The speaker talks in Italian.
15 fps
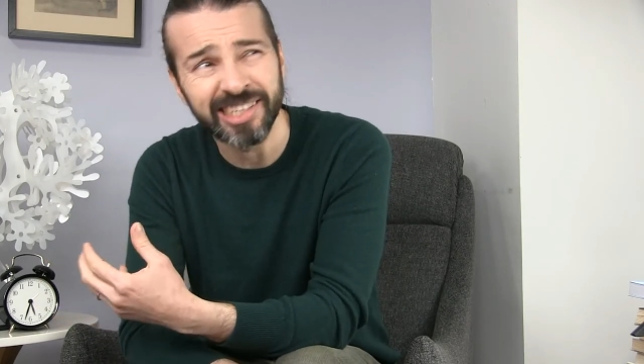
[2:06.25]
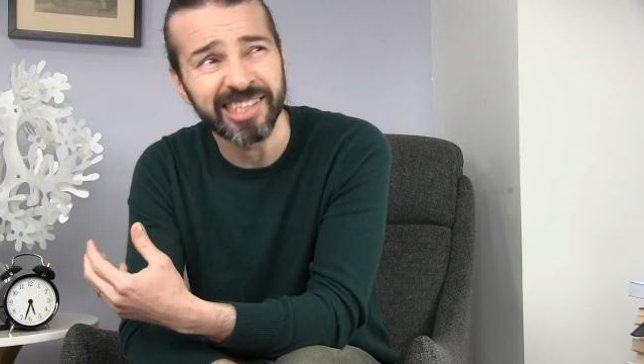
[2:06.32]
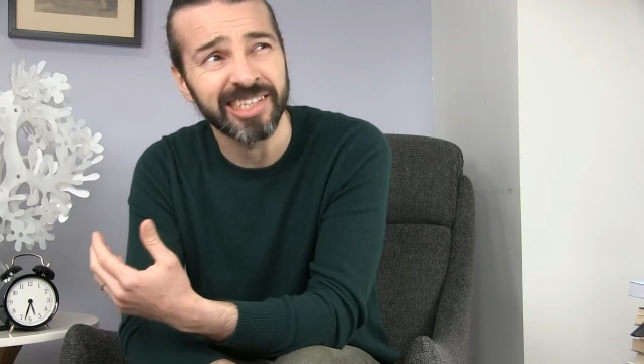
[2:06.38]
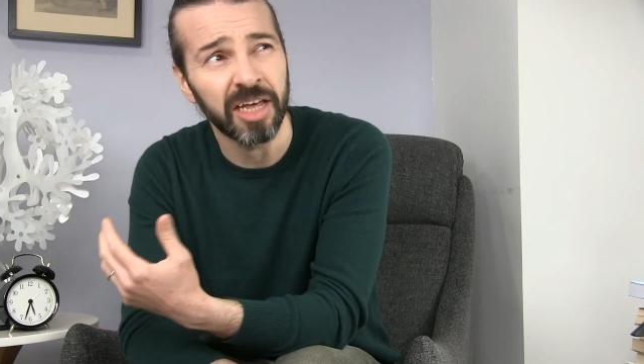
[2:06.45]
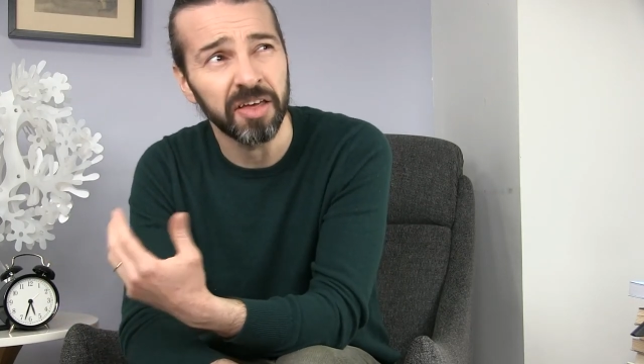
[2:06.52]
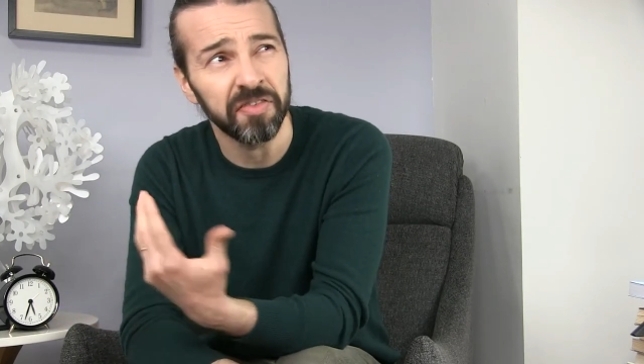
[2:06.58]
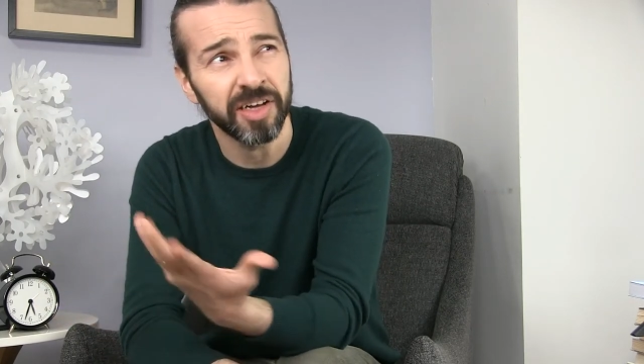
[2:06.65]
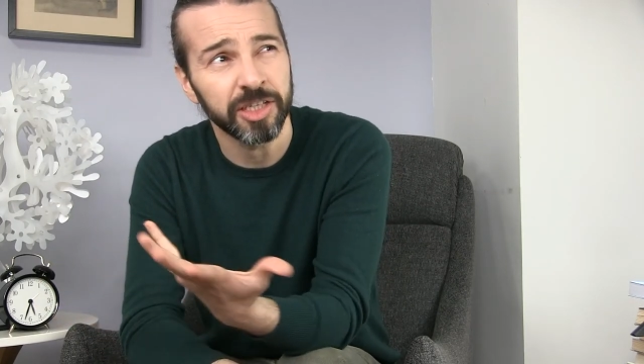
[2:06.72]

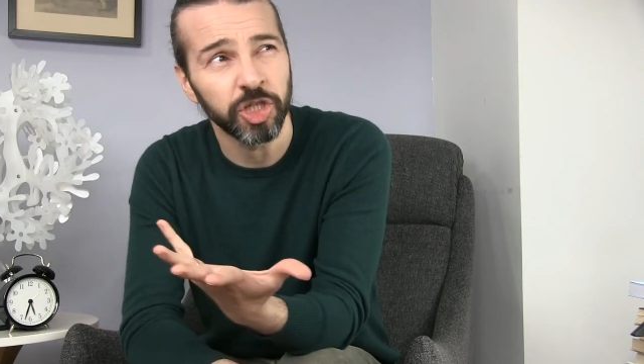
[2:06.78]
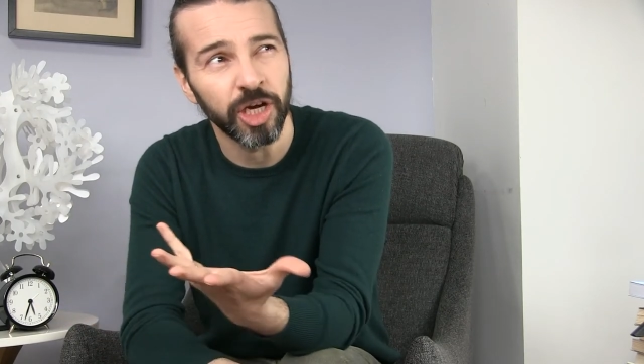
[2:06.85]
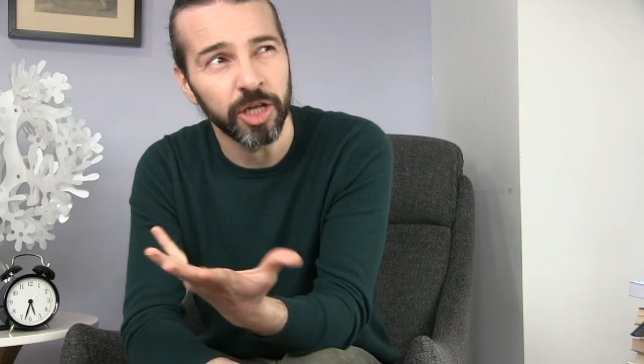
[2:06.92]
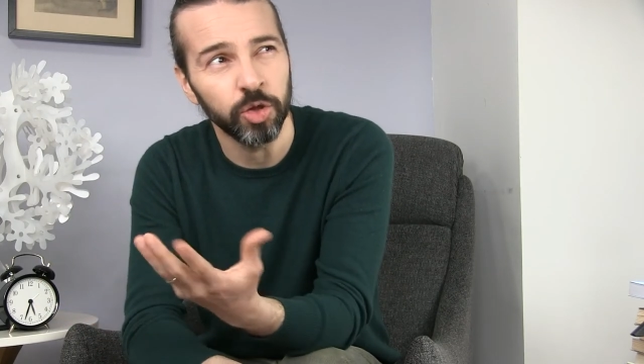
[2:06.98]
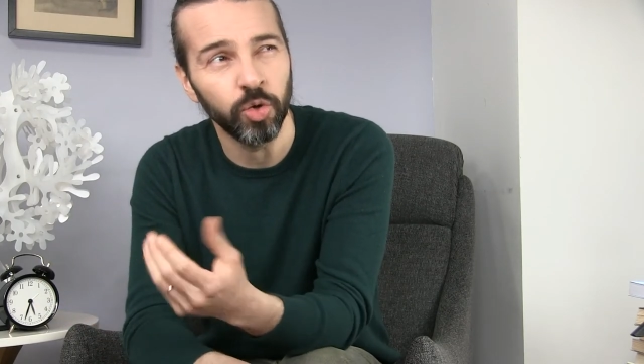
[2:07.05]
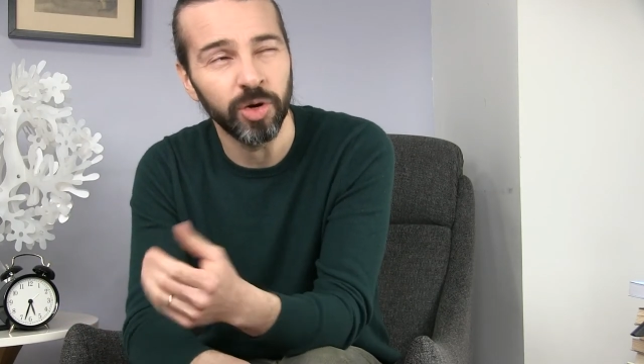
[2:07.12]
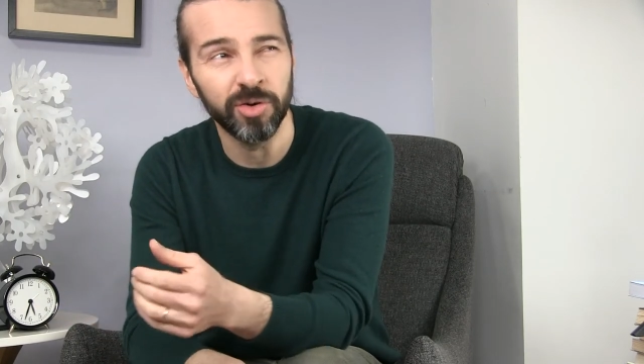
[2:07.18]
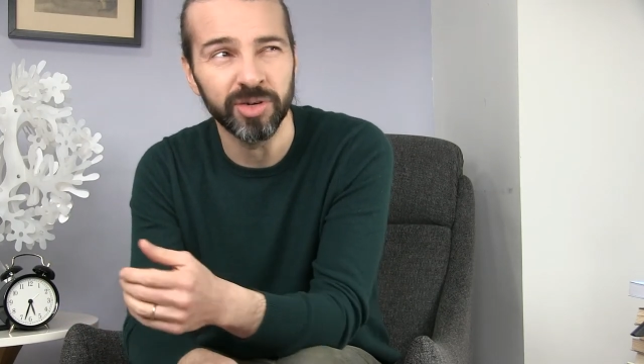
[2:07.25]
stai
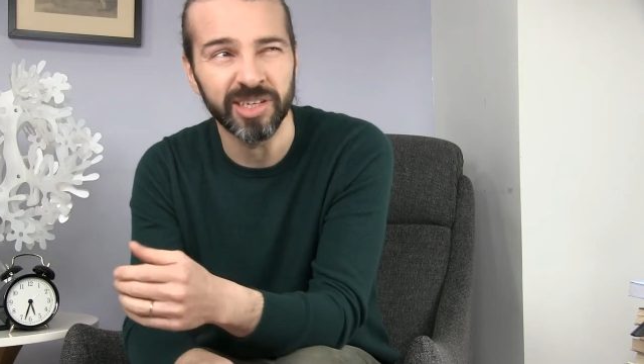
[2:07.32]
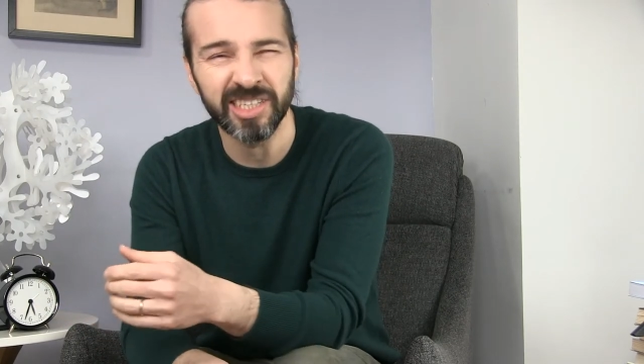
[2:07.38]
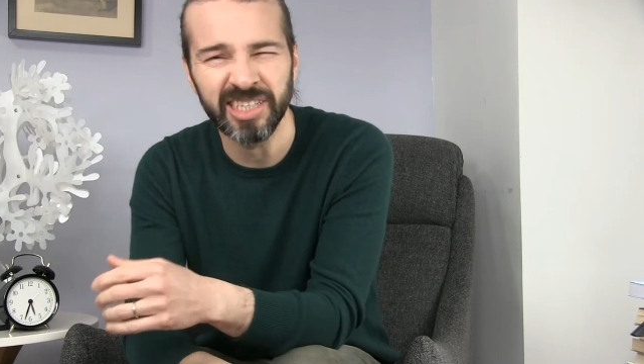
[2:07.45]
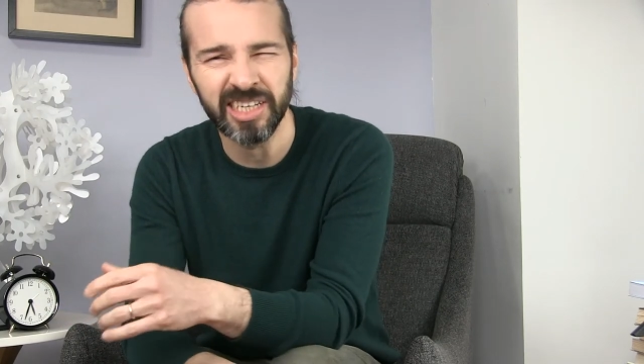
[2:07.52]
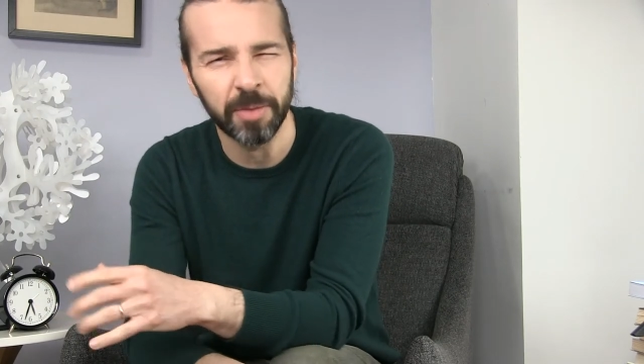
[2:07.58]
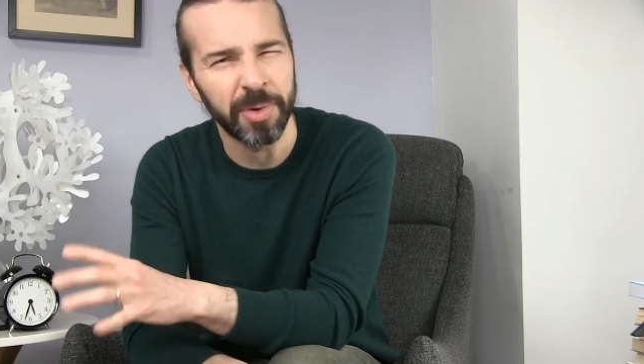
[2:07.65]
facendo l'anoressia,